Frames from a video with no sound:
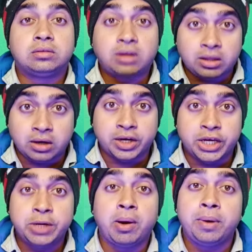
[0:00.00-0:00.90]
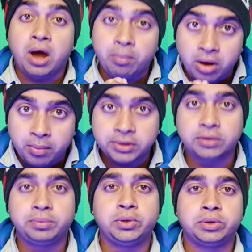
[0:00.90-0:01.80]
দাদা কিভাবে আমরা
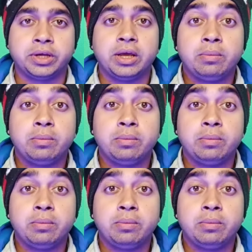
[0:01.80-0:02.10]
আমাদের ভিডিওতে